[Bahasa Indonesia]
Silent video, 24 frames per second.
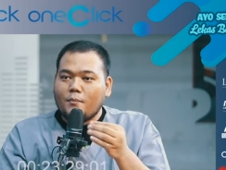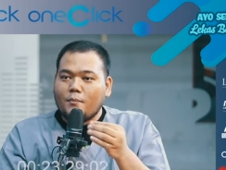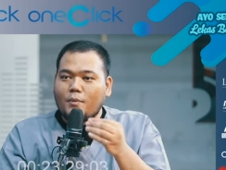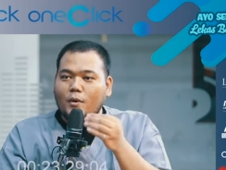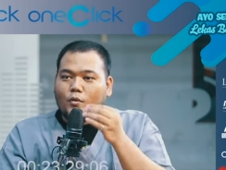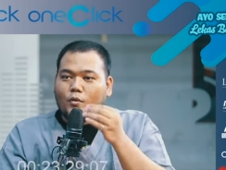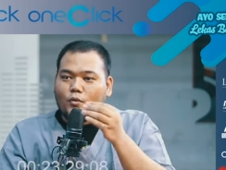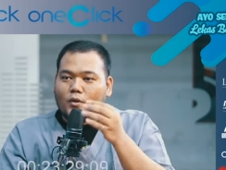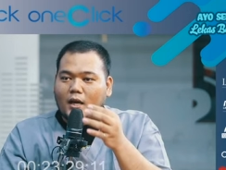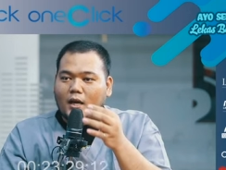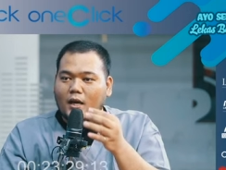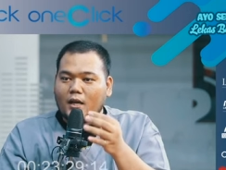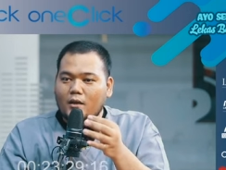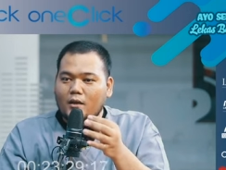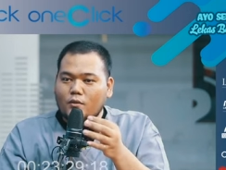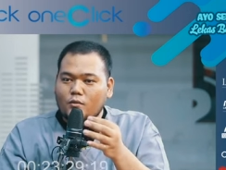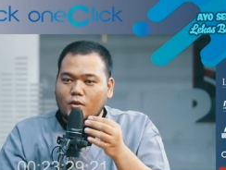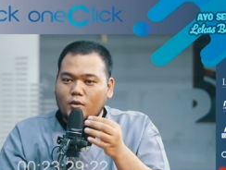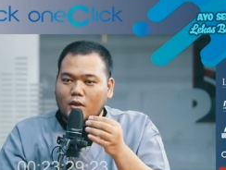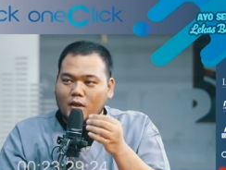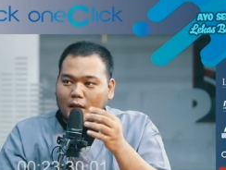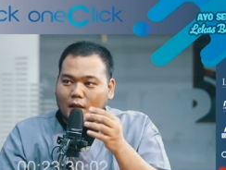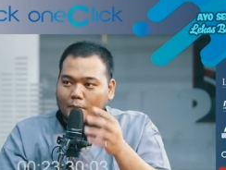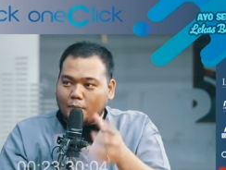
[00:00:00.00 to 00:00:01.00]
pengunyahan
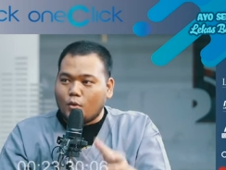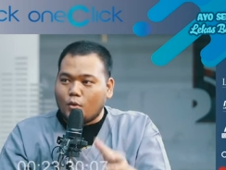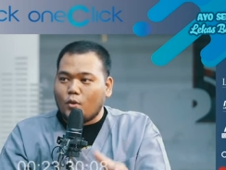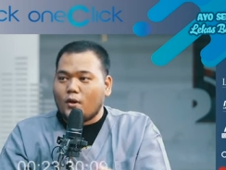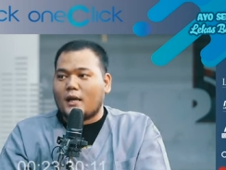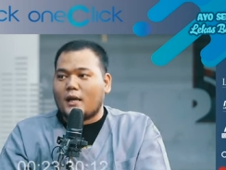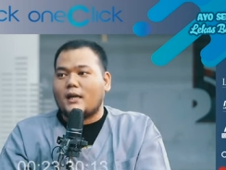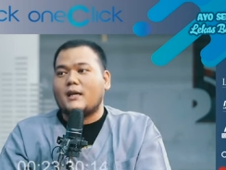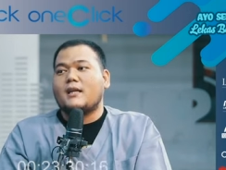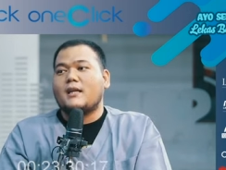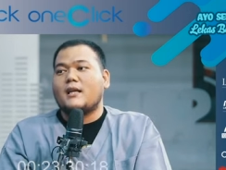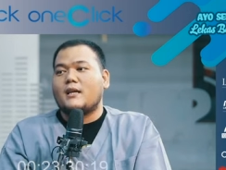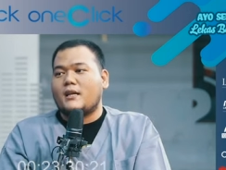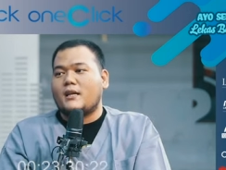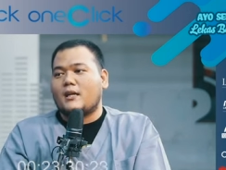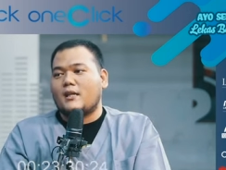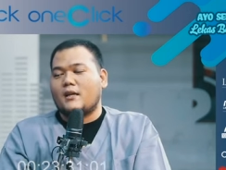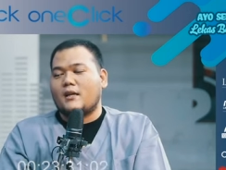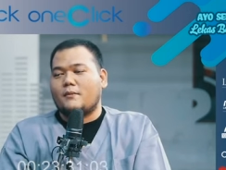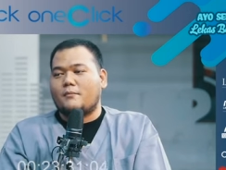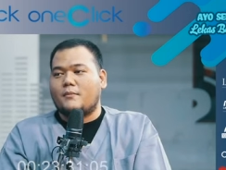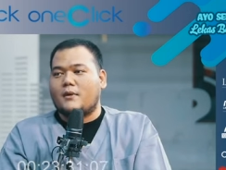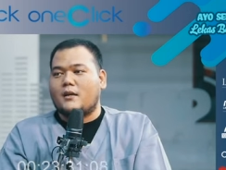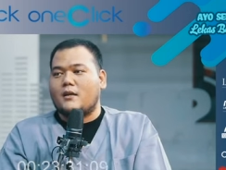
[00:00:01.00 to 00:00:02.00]
itu 30 kalian dia
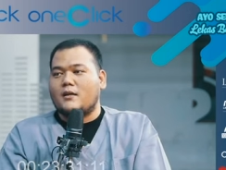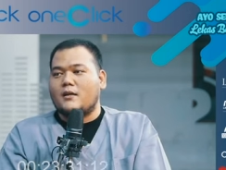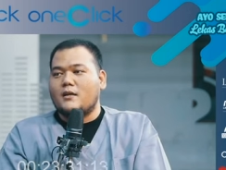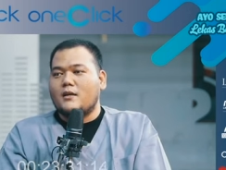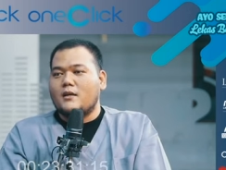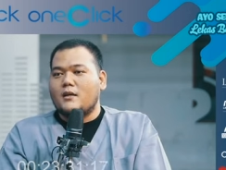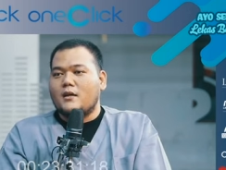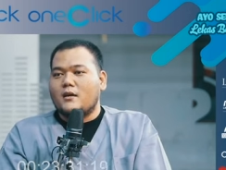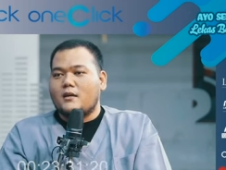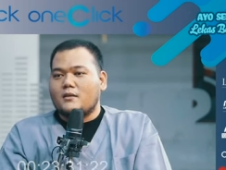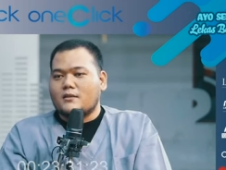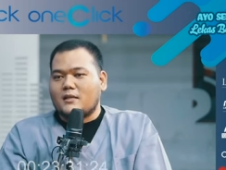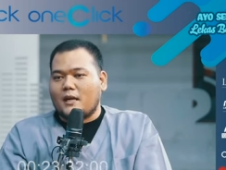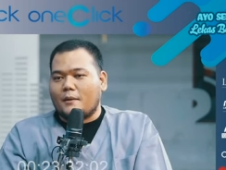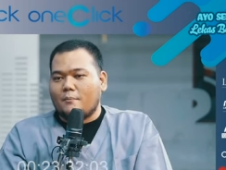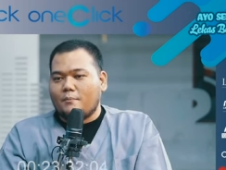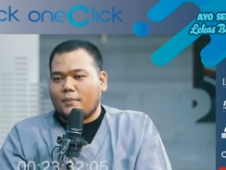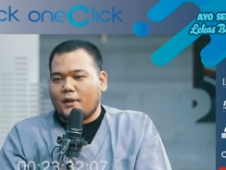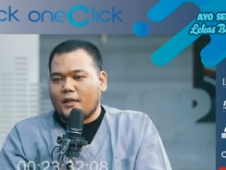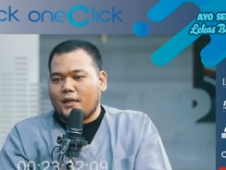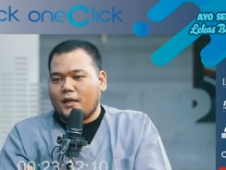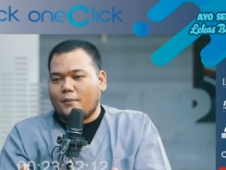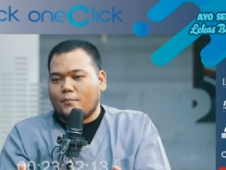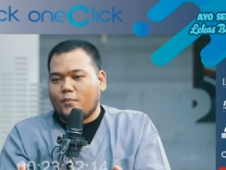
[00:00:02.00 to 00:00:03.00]
nyamba
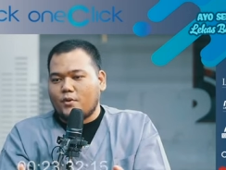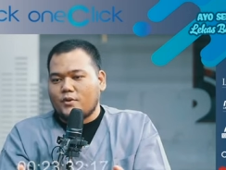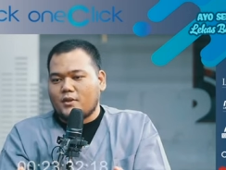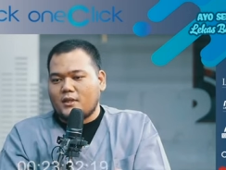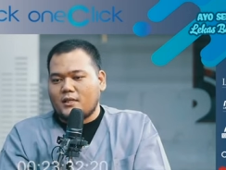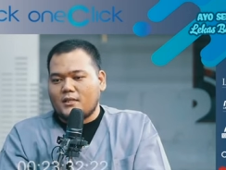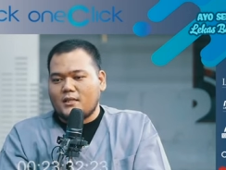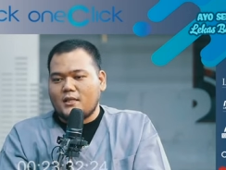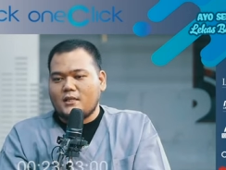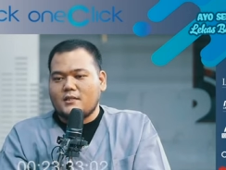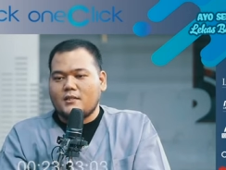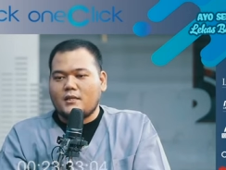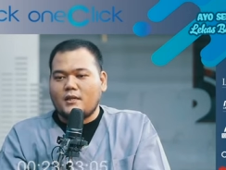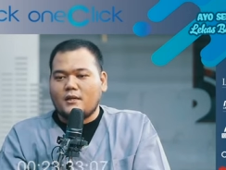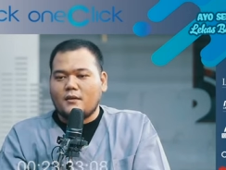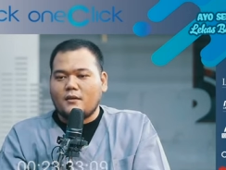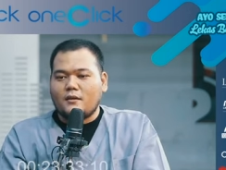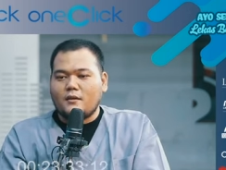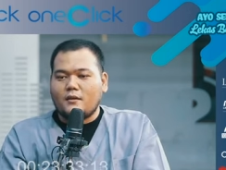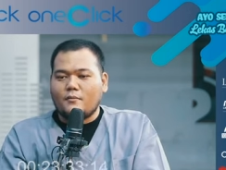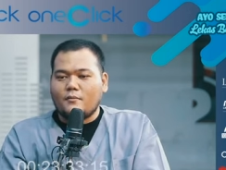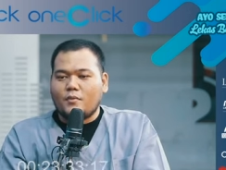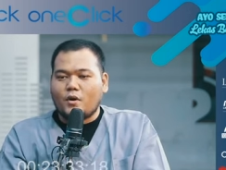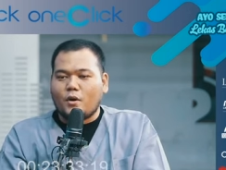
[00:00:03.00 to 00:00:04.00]
sampai dia posisi
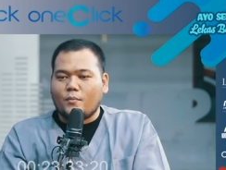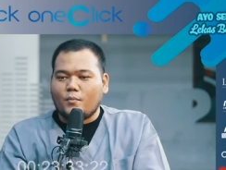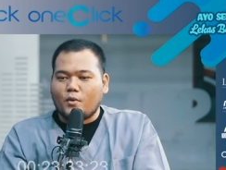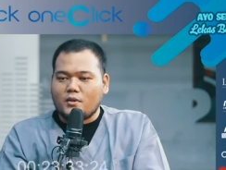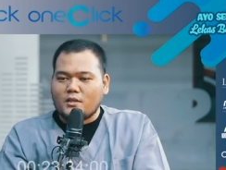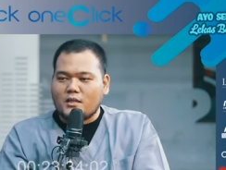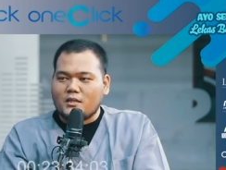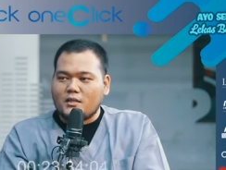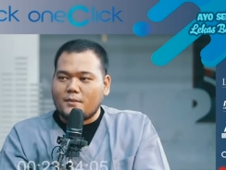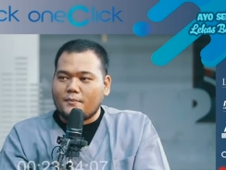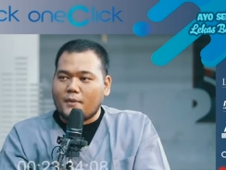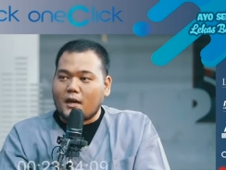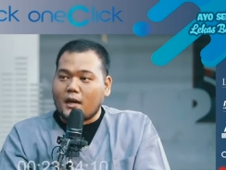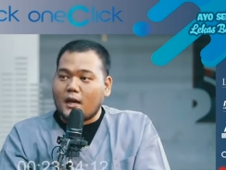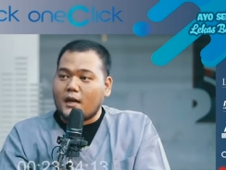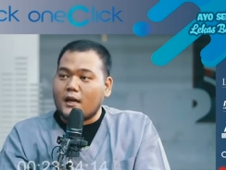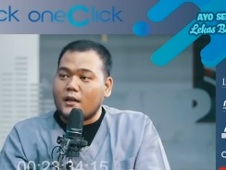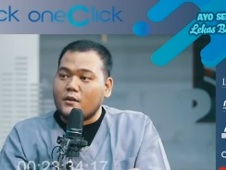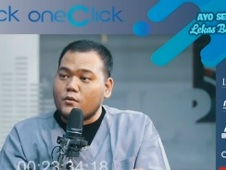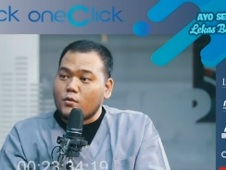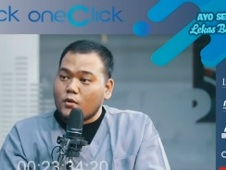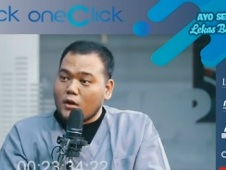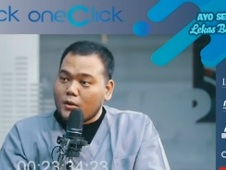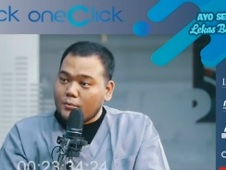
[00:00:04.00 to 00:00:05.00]
si komposisi
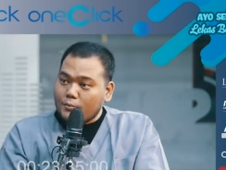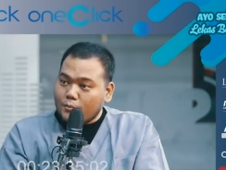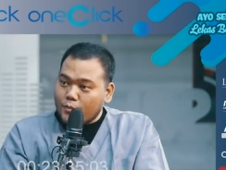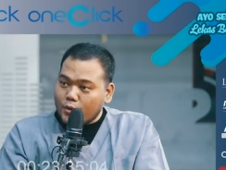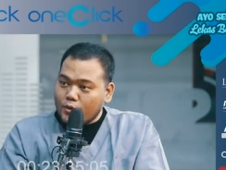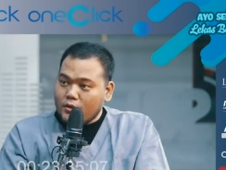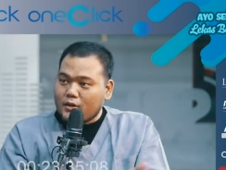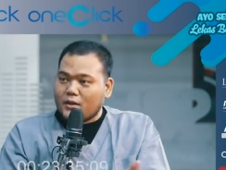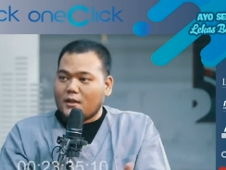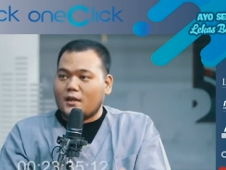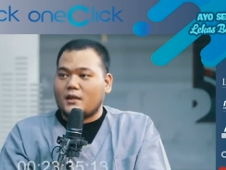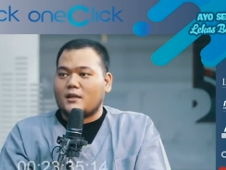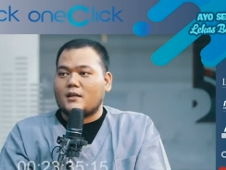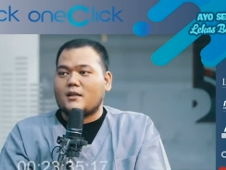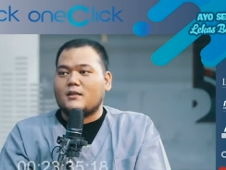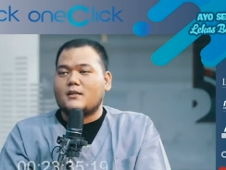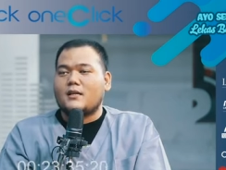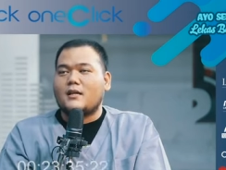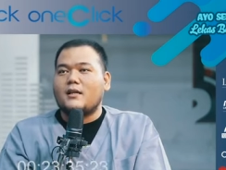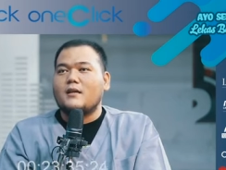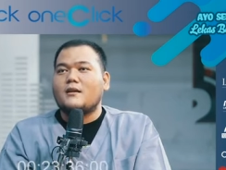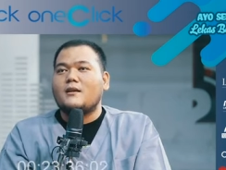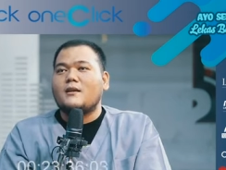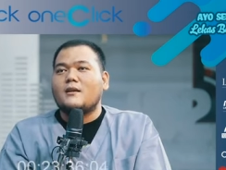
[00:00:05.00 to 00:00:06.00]
makanan itu lembut dianya
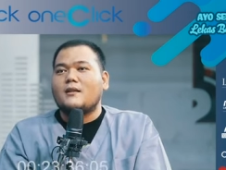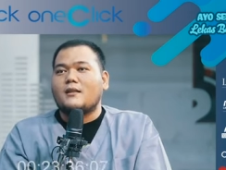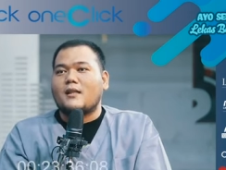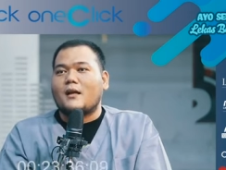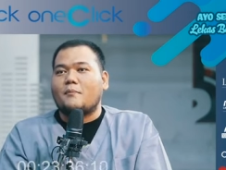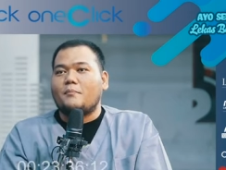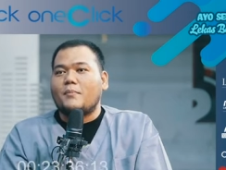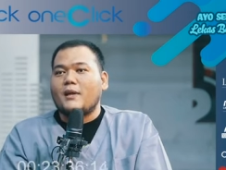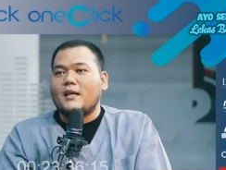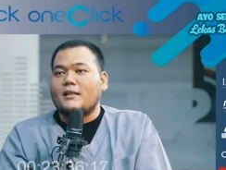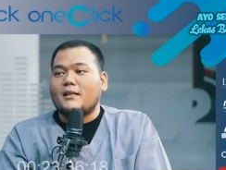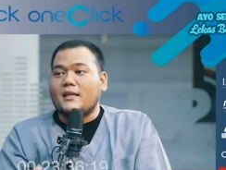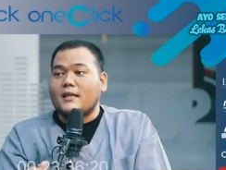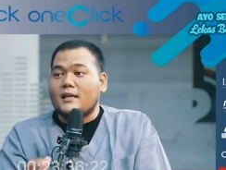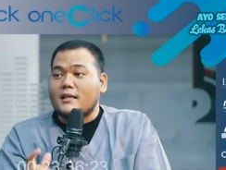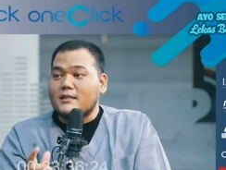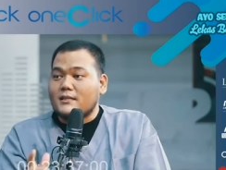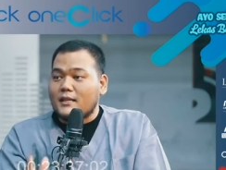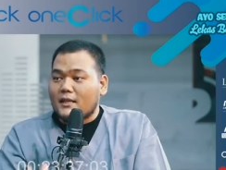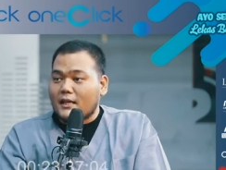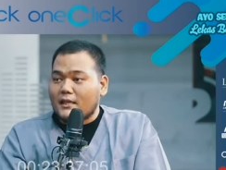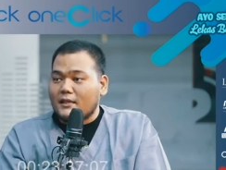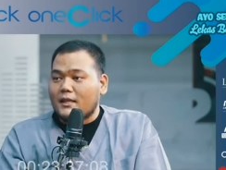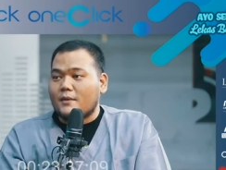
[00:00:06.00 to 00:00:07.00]
jadi tapi yang tinggi
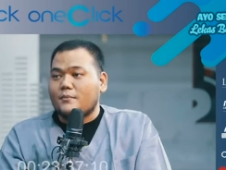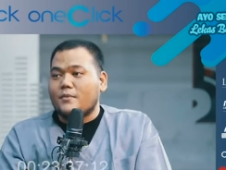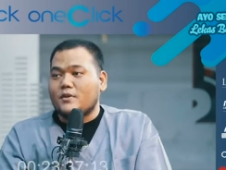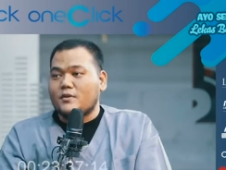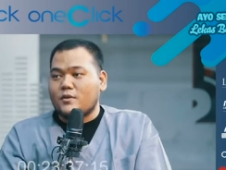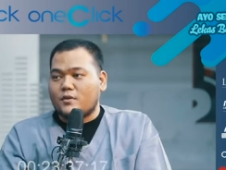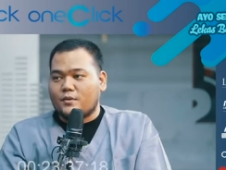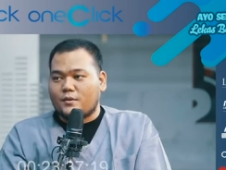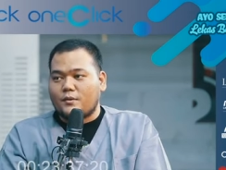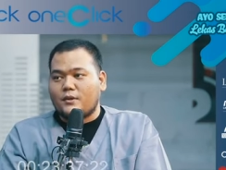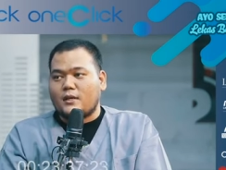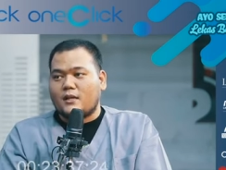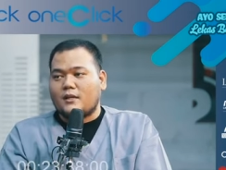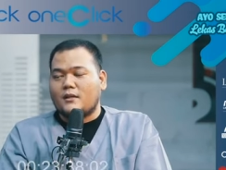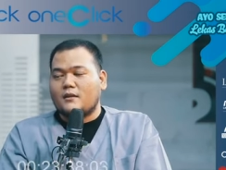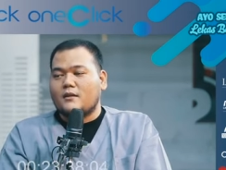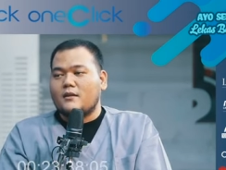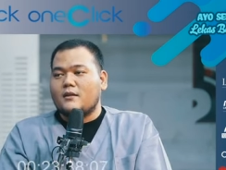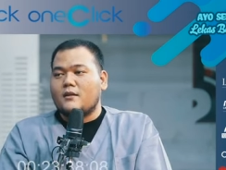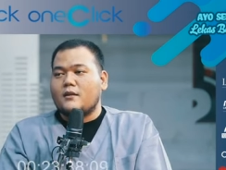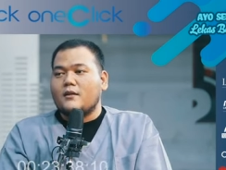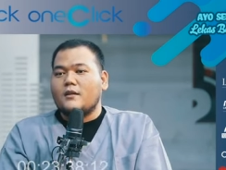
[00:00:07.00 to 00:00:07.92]
serat ya maksudku ya